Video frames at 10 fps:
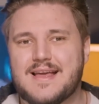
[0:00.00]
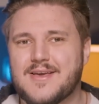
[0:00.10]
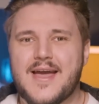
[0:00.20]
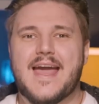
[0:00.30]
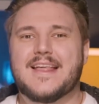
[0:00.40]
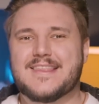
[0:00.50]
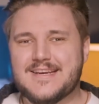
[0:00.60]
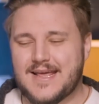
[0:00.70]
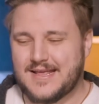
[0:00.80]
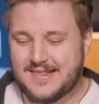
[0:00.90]
Also es
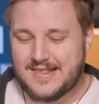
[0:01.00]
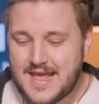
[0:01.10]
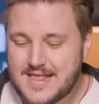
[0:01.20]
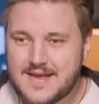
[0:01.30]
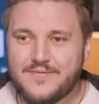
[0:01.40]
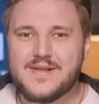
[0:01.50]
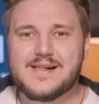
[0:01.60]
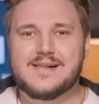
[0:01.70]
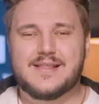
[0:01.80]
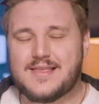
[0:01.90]
sind sehr, sehr
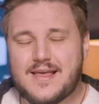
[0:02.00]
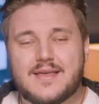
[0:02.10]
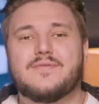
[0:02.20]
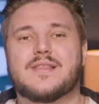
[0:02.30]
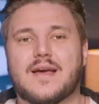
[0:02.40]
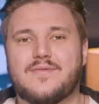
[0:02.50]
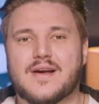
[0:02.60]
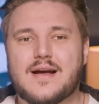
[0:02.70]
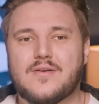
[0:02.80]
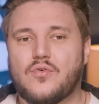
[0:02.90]
viel, sehr, sehr viel Zeit
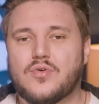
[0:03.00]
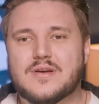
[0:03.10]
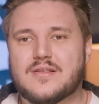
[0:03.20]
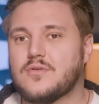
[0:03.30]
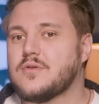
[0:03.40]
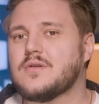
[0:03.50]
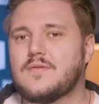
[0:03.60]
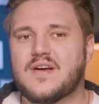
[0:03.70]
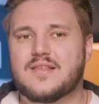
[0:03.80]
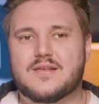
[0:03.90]
vergangen, ohne dass
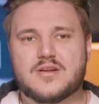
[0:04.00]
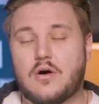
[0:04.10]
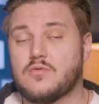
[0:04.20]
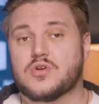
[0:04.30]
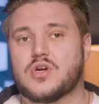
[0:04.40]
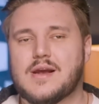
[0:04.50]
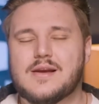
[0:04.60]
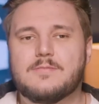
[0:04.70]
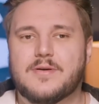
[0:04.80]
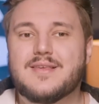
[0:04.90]
irgendwas
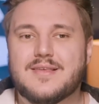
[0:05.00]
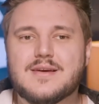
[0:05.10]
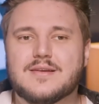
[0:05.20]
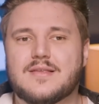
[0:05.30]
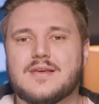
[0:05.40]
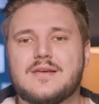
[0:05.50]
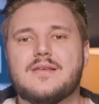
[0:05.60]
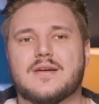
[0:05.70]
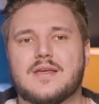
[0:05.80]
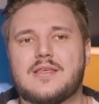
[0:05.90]
augenscheinlich passiert ist in
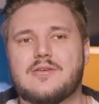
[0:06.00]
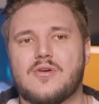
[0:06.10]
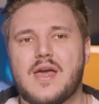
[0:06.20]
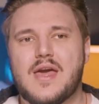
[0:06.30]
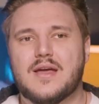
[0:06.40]
diese Richtung.